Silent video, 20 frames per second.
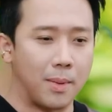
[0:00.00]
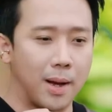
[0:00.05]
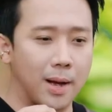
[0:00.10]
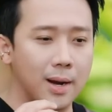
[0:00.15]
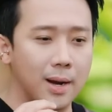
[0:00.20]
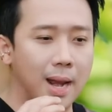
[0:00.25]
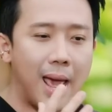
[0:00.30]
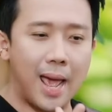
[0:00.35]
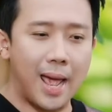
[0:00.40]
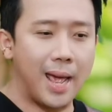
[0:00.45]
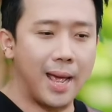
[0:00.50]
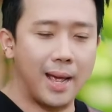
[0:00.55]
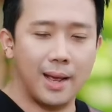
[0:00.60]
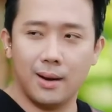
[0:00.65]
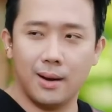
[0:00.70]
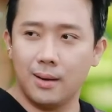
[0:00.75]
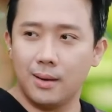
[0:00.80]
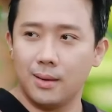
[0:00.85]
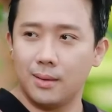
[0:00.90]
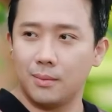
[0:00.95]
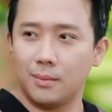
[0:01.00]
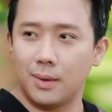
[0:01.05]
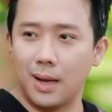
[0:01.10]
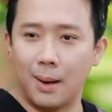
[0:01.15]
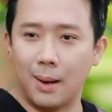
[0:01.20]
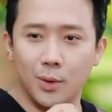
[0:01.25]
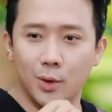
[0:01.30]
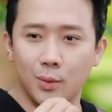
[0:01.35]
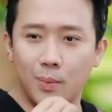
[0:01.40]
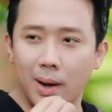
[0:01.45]
bạn la,
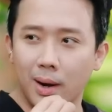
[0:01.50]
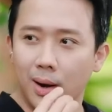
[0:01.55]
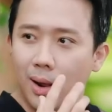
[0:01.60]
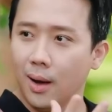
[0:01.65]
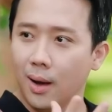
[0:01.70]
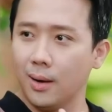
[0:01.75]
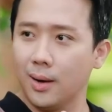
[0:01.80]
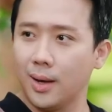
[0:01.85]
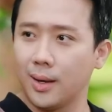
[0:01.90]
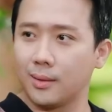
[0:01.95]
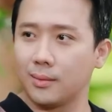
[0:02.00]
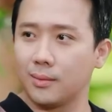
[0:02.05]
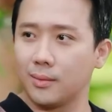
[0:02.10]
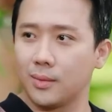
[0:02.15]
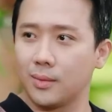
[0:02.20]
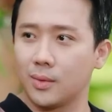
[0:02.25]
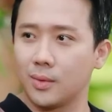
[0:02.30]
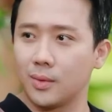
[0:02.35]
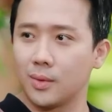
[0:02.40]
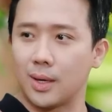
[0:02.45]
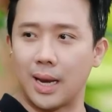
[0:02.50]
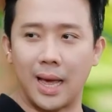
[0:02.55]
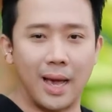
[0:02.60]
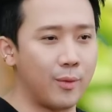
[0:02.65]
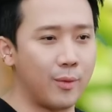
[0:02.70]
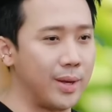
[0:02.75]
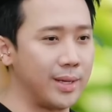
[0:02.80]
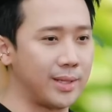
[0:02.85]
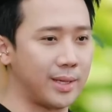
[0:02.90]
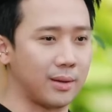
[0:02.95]
âm lượng bạn lớn lên, là
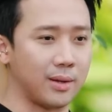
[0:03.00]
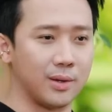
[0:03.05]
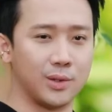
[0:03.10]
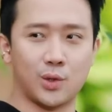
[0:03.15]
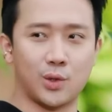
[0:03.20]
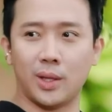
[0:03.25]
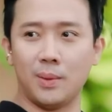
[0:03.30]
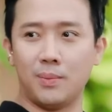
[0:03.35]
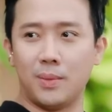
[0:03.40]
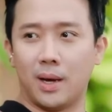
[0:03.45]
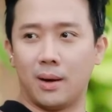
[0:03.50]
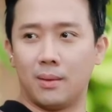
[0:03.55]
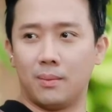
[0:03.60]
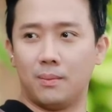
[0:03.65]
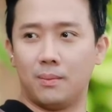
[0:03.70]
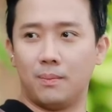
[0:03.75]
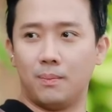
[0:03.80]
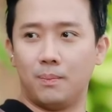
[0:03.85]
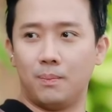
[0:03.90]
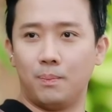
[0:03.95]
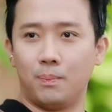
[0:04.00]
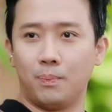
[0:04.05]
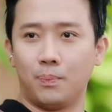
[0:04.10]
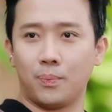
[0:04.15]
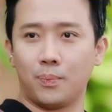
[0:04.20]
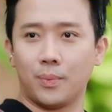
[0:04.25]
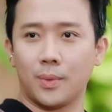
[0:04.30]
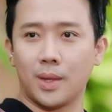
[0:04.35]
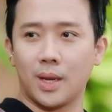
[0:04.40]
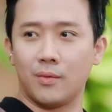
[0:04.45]
Harry sẽ từ chối tiếp nhận. ừ.
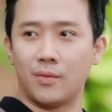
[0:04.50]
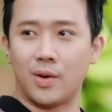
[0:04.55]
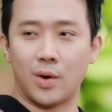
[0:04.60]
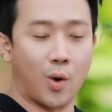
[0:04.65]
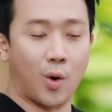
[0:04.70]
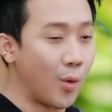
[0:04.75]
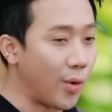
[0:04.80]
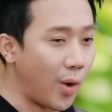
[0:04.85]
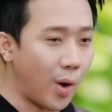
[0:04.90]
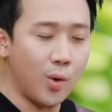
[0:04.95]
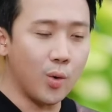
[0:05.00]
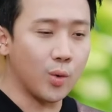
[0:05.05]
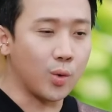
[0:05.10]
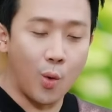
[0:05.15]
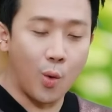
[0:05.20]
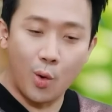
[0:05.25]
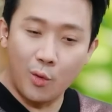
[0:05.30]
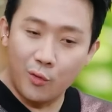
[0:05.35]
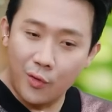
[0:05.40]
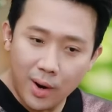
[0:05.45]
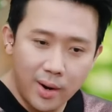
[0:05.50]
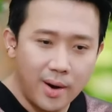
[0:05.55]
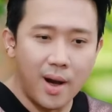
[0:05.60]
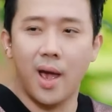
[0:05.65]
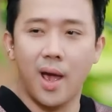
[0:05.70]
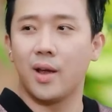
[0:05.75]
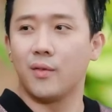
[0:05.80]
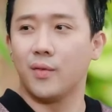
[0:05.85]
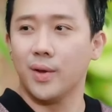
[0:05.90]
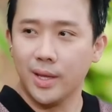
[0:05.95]
Và cổ nói luôn, cổ có
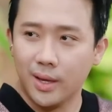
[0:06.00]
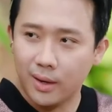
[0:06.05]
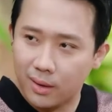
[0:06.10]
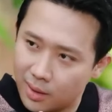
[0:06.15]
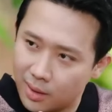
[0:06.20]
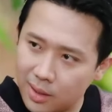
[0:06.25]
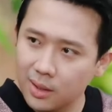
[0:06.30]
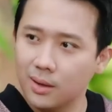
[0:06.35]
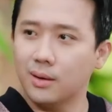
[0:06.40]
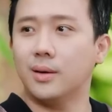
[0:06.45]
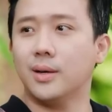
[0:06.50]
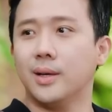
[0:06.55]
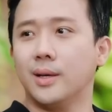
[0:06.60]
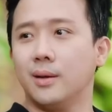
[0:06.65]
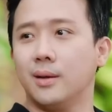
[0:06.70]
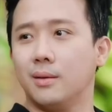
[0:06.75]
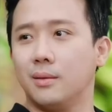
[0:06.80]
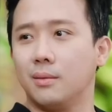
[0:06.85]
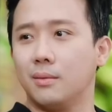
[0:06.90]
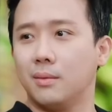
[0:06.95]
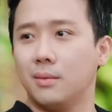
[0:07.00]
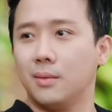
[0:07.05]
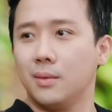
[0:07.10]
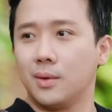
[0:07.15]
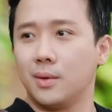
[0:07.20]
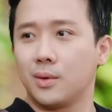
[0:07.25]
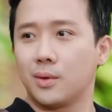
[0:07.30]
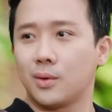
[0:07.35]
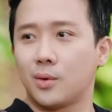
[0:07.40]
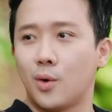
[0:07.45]
vấn đề với những người
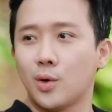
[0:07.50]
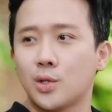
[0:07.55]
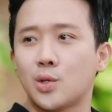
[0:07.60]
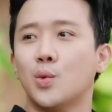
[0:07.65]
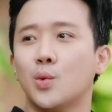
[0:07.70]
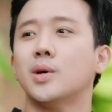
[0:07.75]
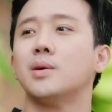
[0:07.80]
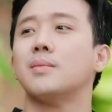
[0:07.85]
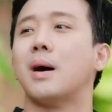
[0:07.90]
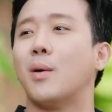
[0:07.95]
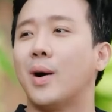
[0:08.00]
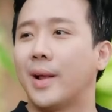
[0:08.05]
có xu hướng